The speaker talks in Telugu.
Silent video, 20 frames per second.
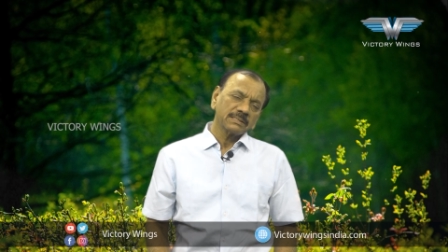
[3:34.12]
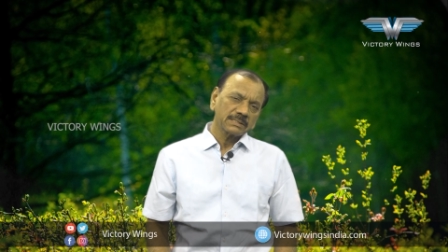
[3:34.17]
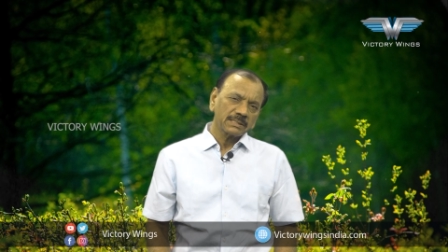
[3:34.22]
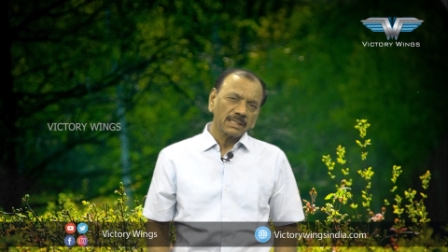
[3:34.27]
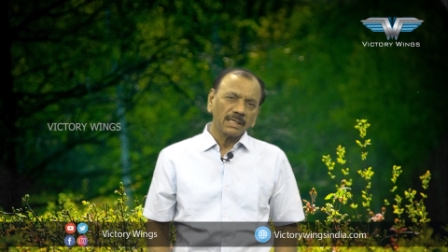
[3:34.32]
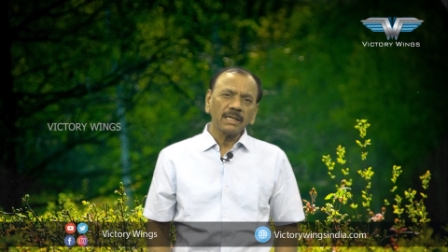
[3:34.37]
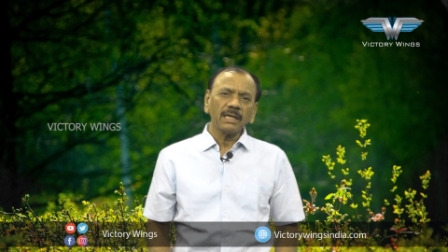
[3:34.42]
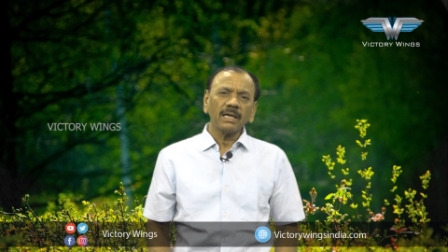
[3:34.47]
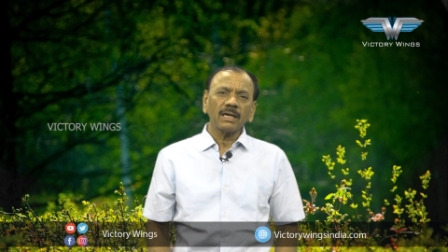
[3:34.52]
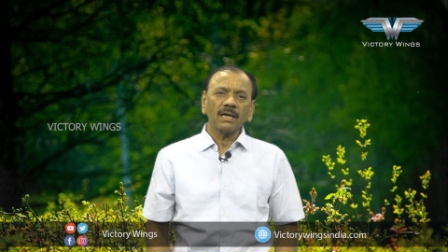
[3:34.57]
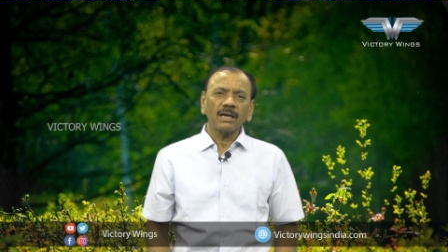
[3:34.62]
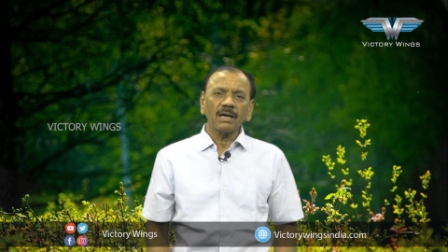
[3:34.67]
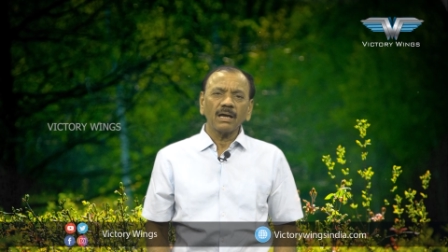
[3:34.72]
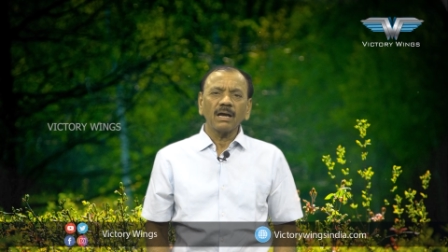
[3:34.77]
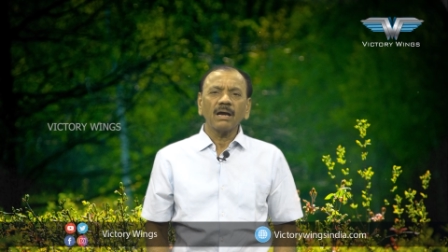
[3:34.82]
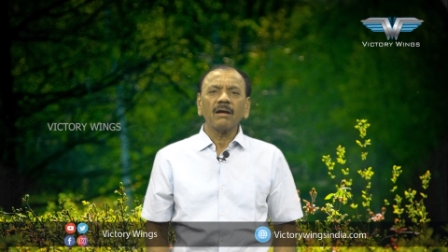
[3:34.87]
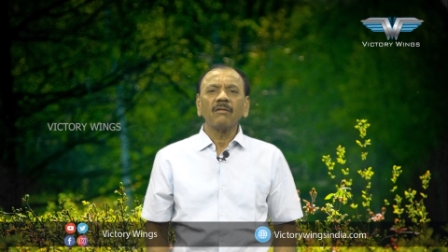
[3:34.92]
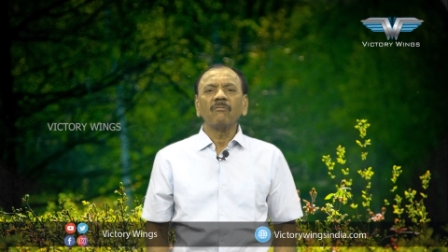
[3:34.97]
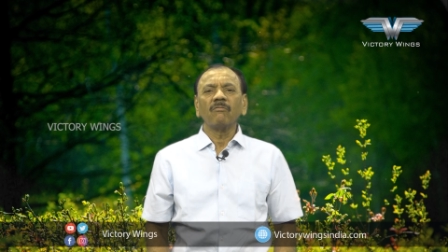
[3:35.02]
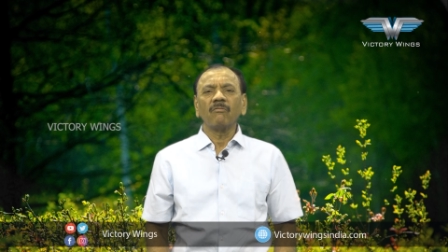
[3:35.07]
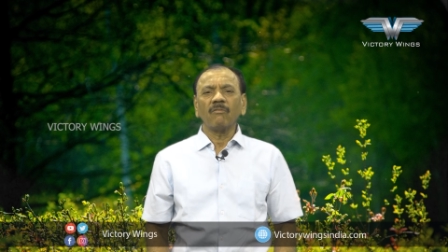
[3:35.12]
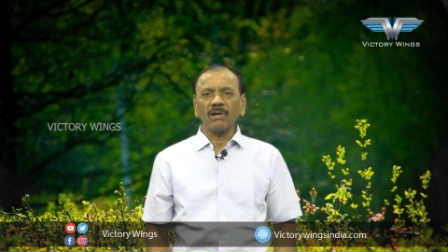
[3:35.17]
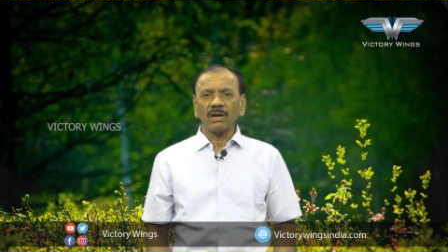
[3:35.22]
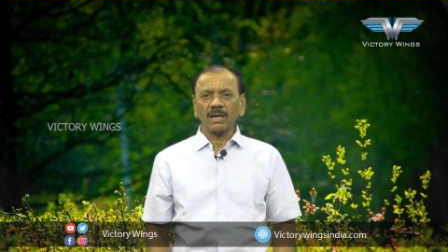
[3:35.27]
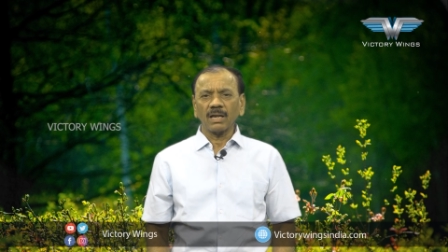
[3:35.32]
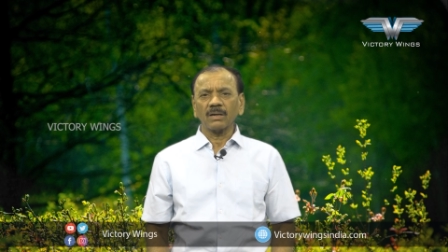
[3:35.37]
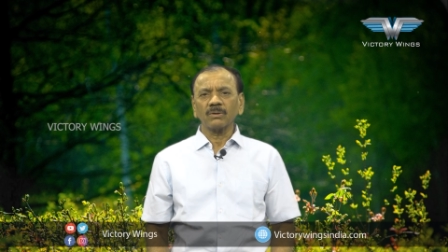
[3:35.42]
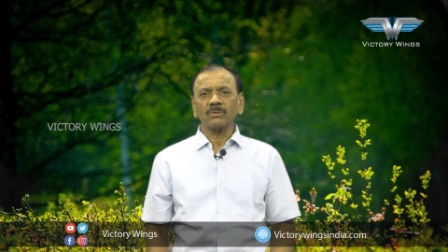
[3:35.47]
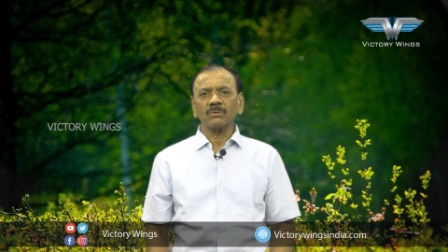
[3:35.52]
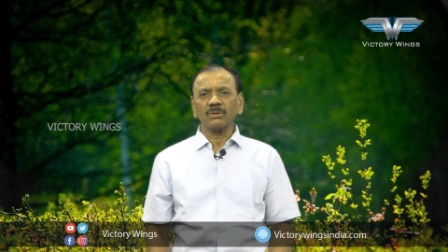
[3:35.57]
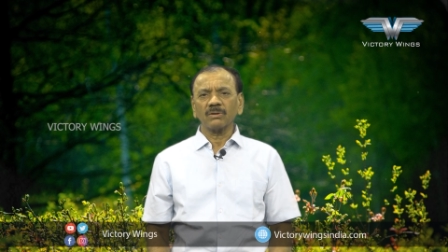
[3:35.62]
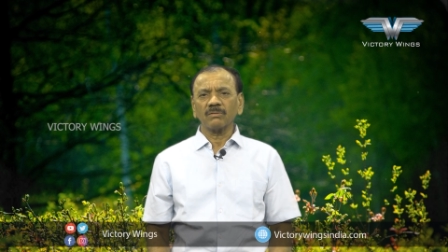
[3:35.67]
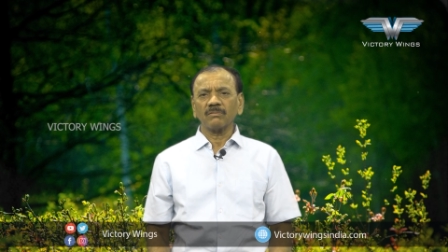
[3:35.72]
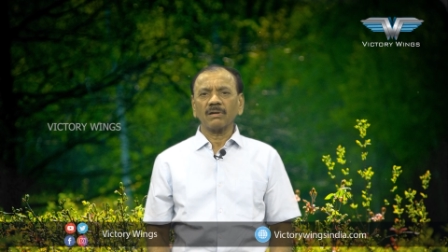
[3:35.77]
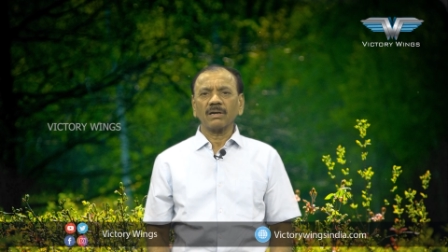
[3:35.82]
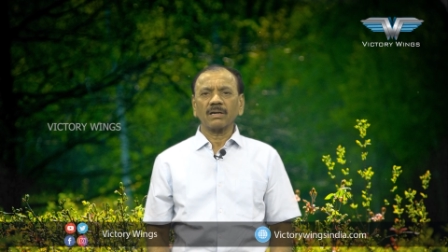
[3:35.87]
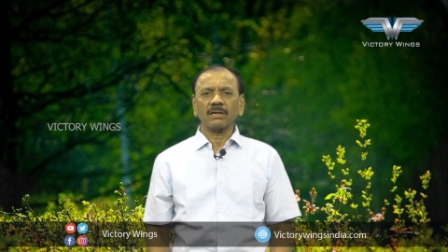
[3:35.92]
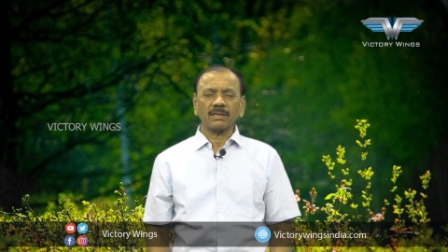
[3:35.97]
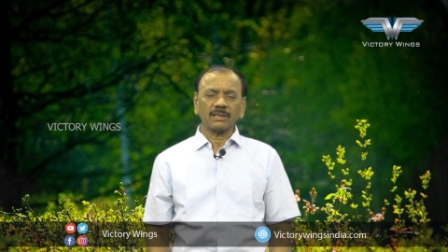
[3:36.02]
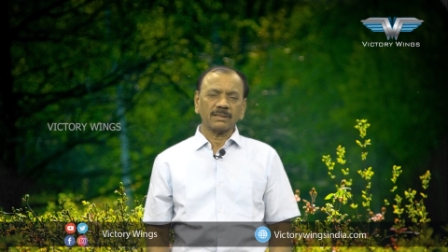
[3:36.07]
సరే వాళ్ళు అనుకున్న
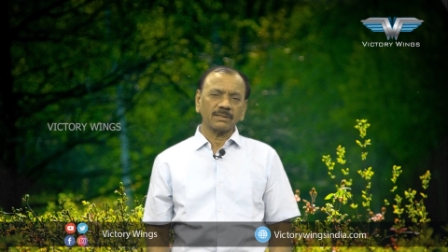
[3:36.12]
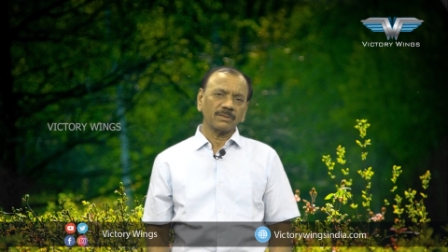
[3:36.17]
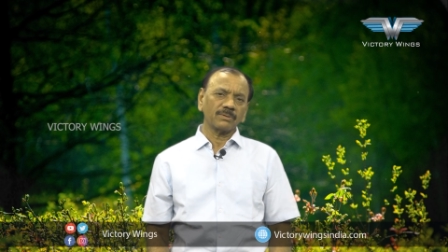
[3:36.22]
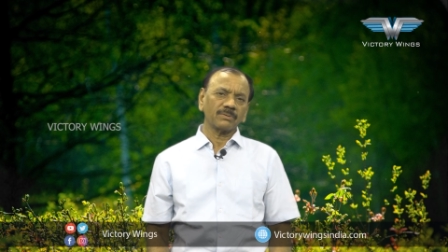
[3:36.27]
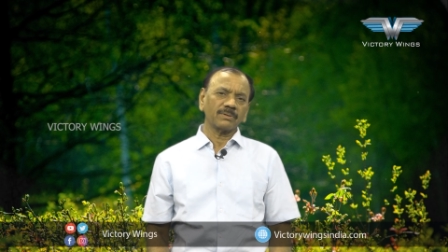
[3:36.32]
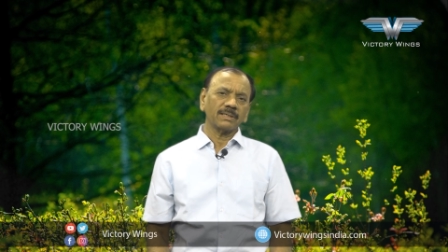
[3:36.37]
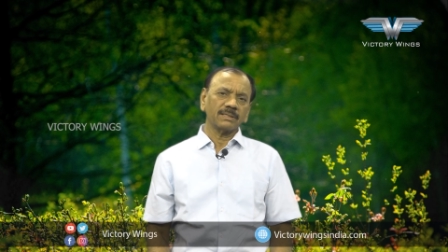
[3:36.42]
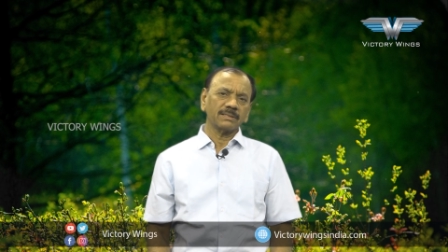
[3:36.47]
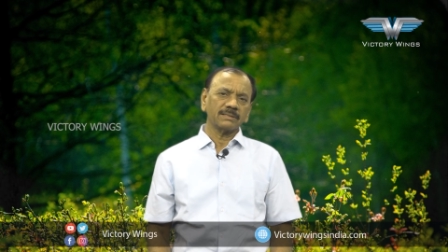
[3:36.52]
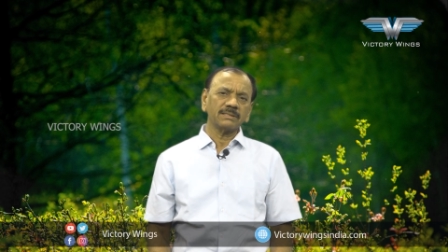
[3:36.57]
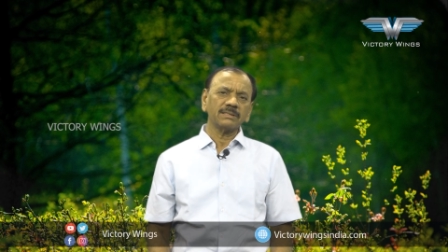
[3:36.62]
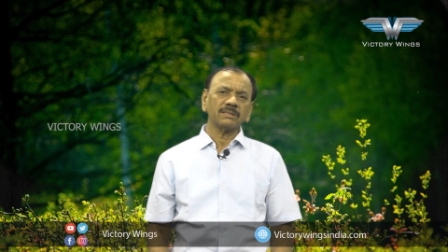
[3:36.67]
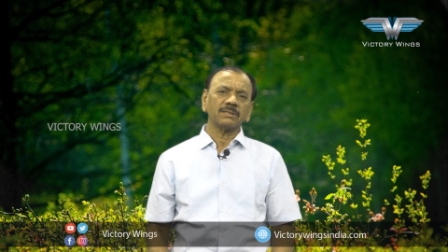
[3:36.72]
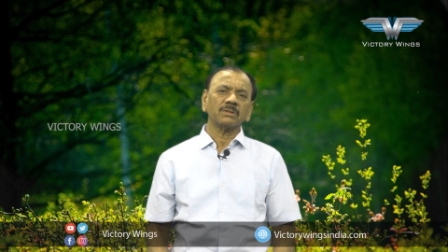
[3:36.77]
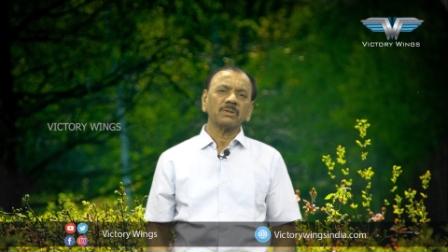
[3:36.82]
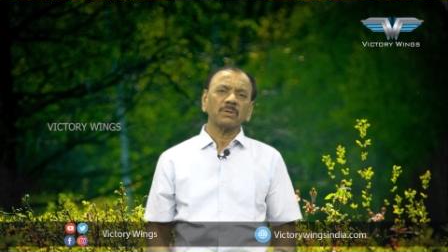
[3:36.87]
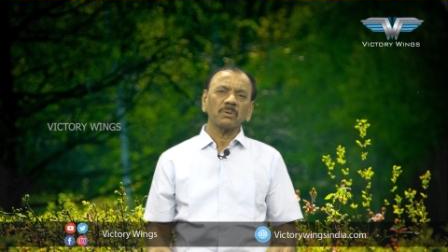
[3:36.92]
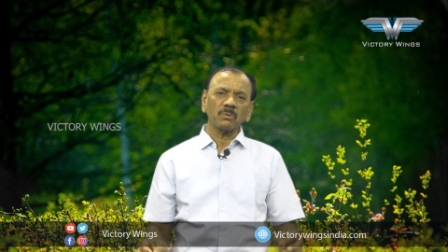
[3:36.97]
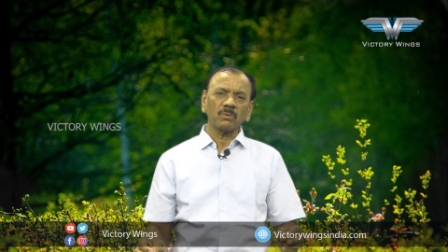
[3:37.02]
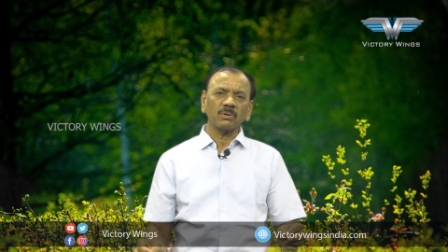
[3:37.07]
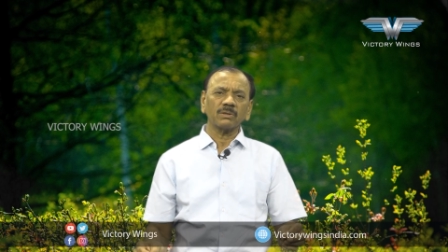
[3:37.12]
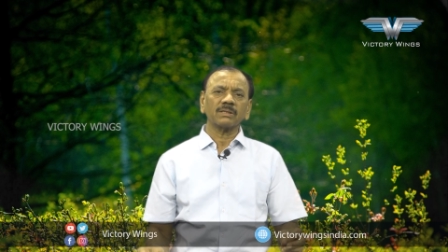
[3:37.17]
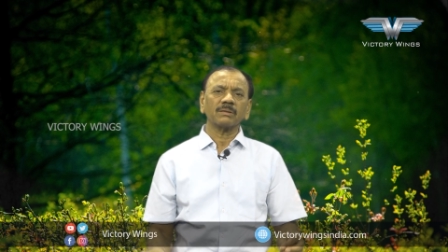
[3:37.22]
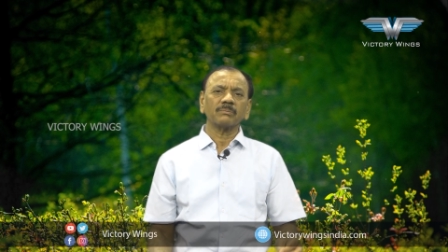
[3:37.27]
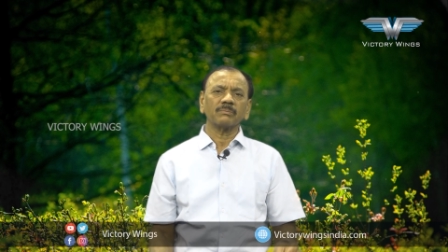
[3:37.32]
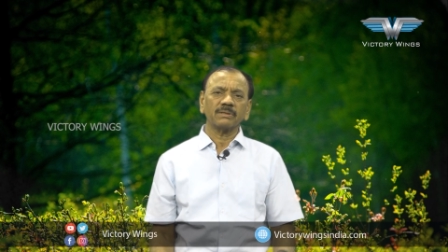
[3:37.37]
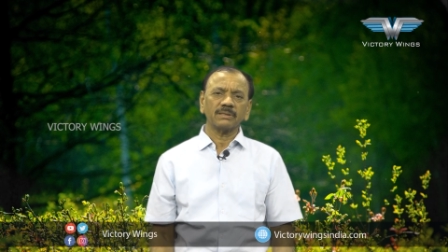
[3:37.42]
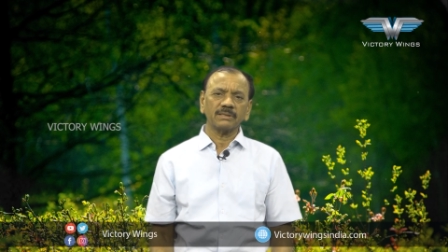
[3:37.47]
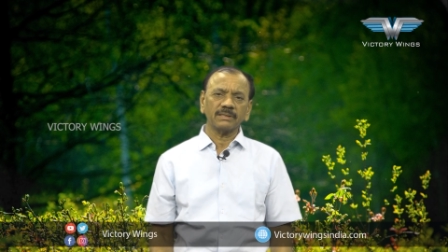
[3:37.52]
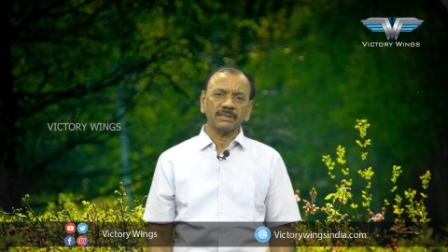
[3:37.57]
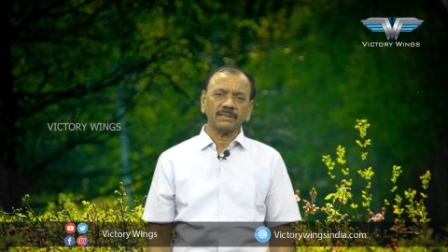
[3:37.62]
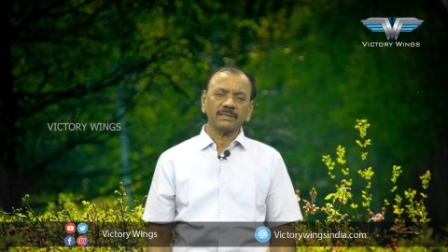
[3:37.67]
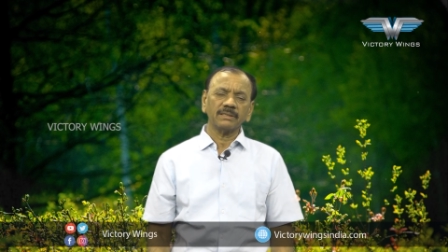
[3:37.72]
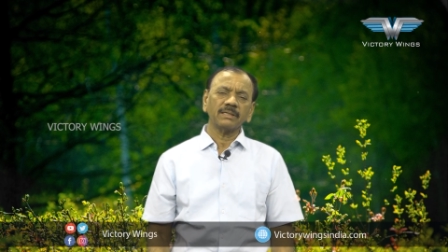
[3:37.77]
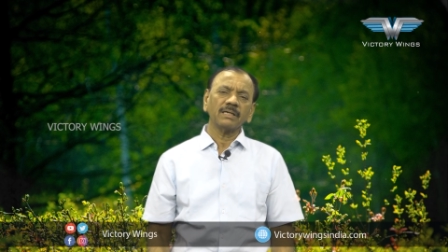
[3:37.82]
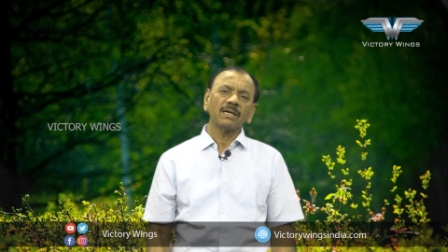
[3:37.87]
వాళ్ళు అందరూ కలిసి కొంతమంది